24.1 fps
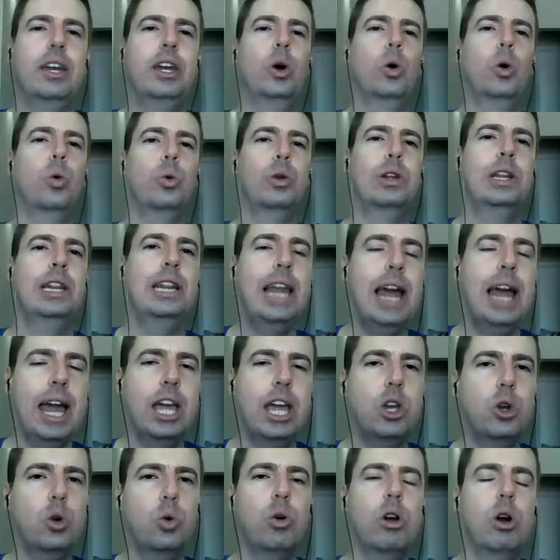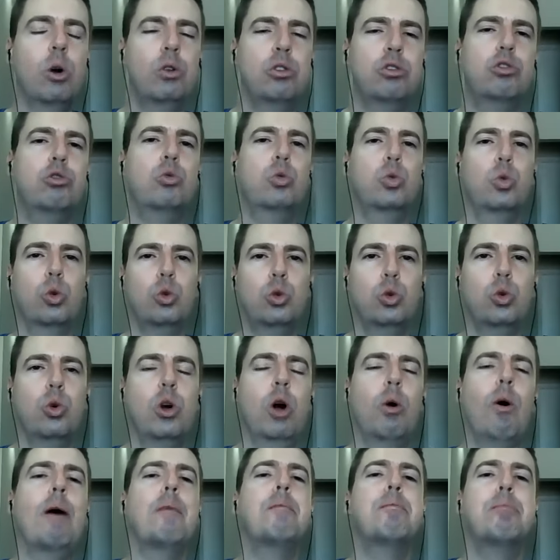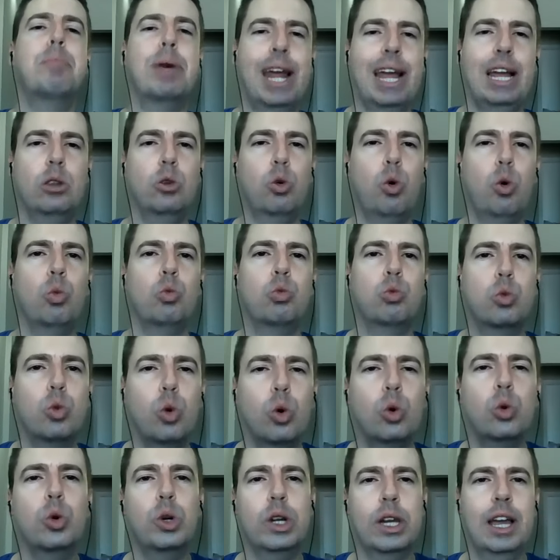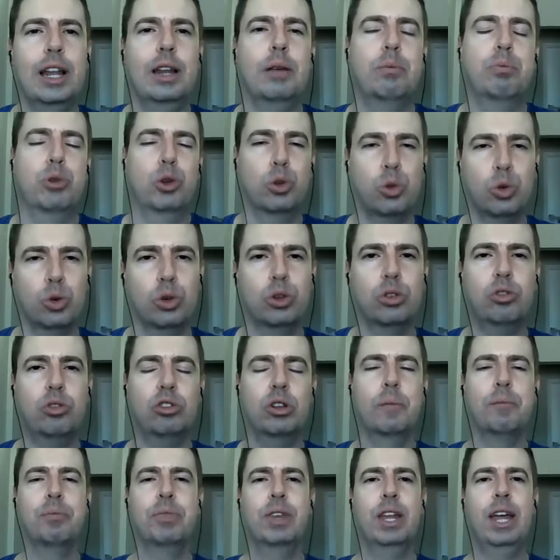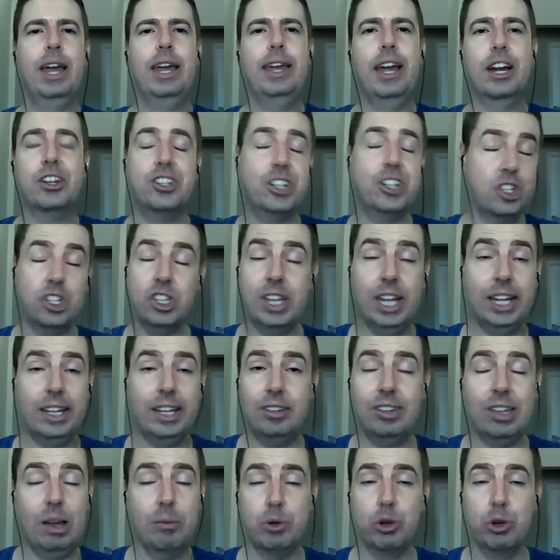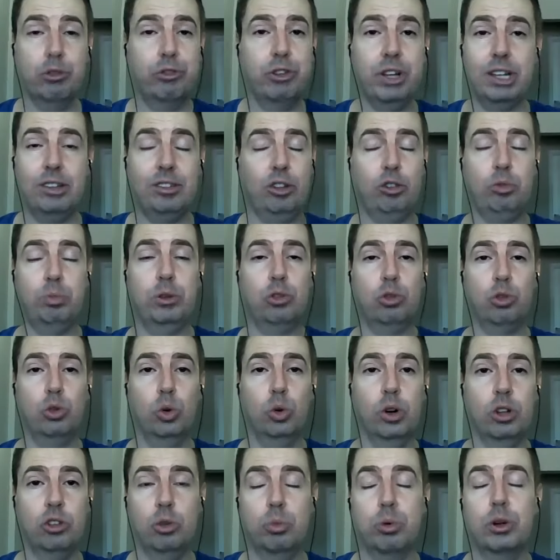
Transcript: eu leio, eu estudo, eu aprendo com tudo que ele produz e a gente tem que sempre ouvir essas pessoas.